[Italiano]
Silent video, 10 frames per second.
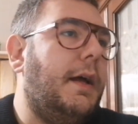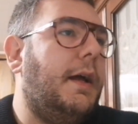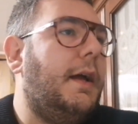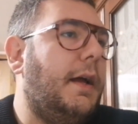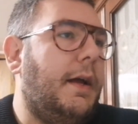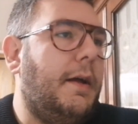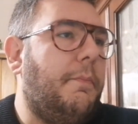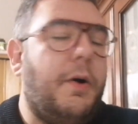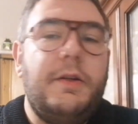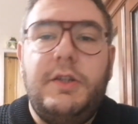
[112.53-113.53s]
Eh,
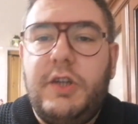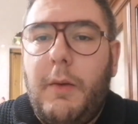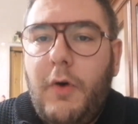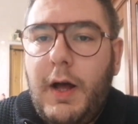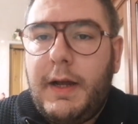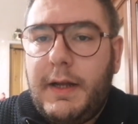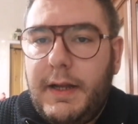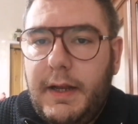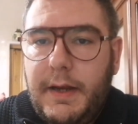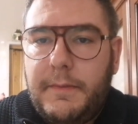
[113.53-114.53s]
poi diciamo anche
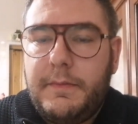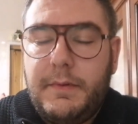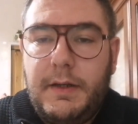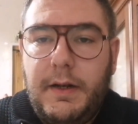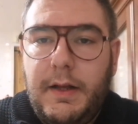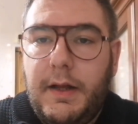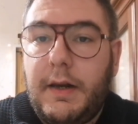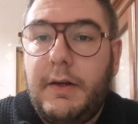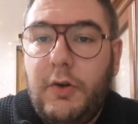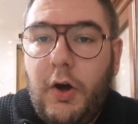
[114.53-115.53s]
che il
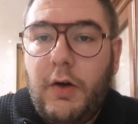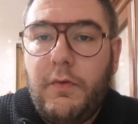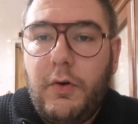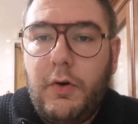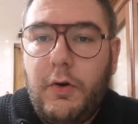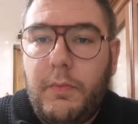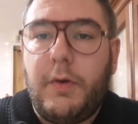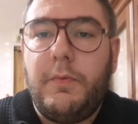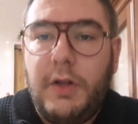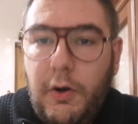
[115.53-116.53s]
rinnovo
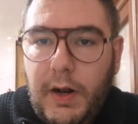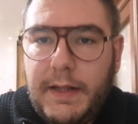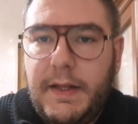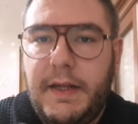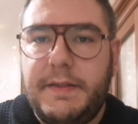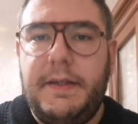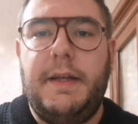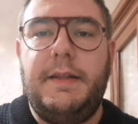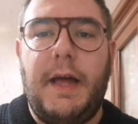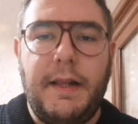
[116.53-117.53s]
proprio dell'olandese
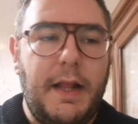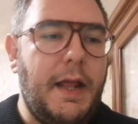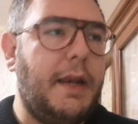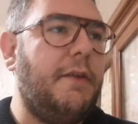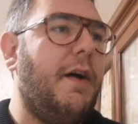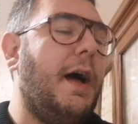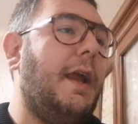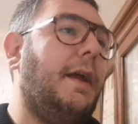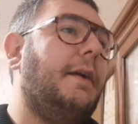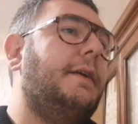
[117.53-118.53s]
che tarda ad
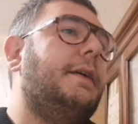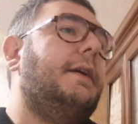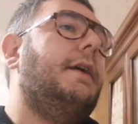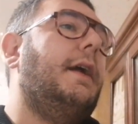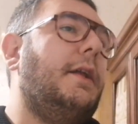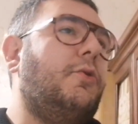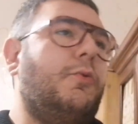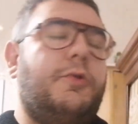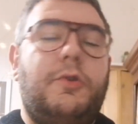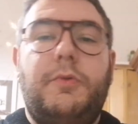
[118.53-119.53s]
arrivare e
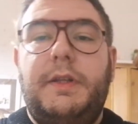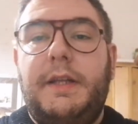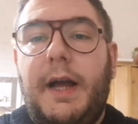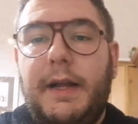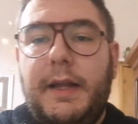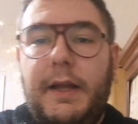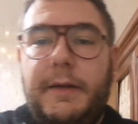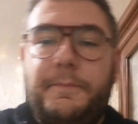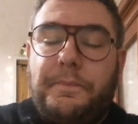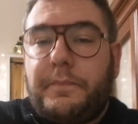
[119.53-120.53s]
tutto, quindi
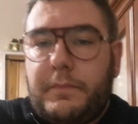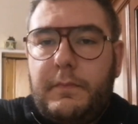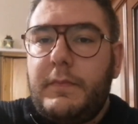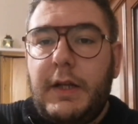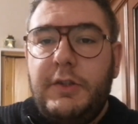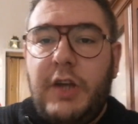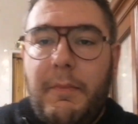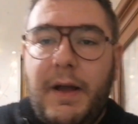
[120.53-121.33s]
anche già